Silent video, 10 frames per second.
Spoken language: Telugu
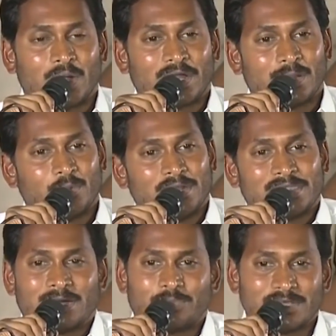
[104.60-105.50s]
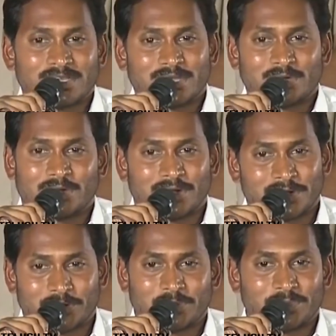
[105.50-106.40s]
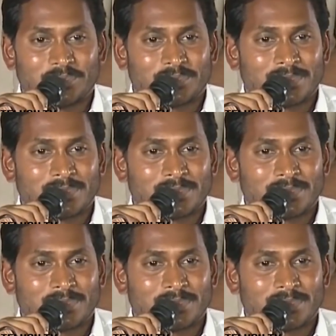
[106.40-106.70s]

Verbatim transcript: ఒకరేమో నేను తప్పు చేశాను అని అంటాడు